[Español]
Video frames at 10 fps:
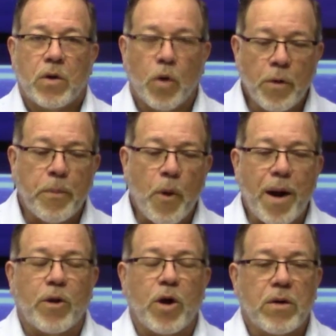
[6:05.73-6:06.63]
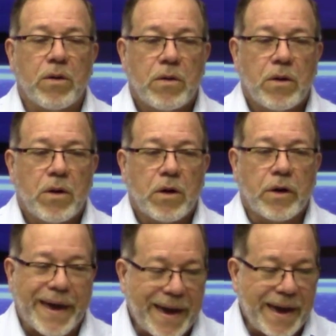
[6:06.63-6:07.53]
un pueblo
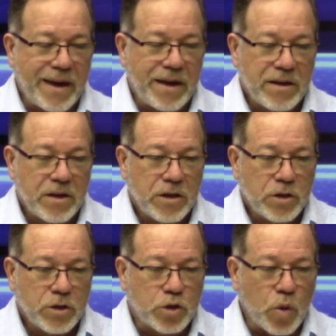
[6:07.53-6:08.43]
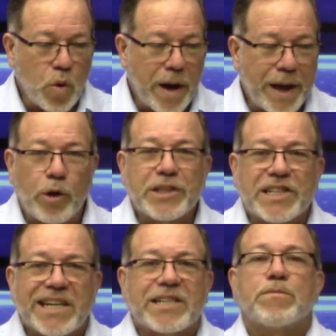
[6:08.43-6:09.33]
que su
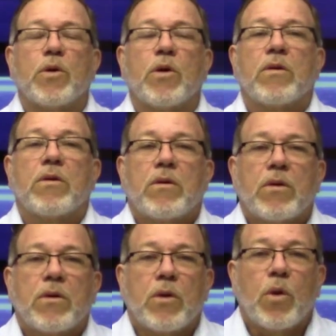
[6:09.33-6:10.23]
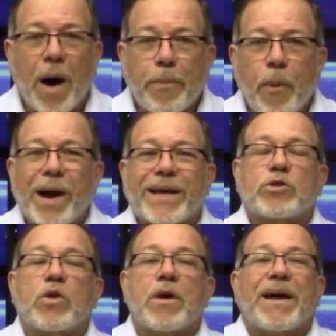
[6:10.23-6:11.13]
heroicismo lo ha
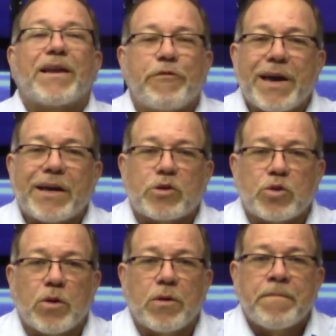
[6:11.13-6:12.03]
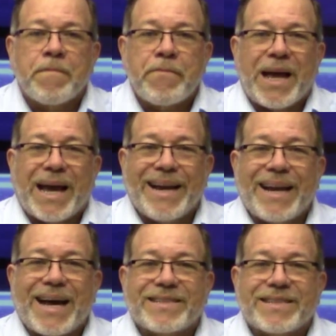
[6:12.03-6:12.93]
puesto de manifiesto en
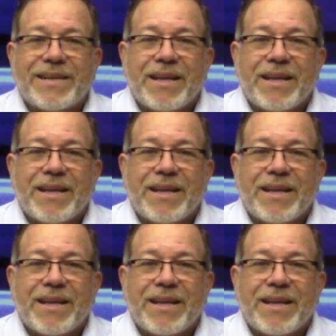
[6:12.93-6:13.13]
las,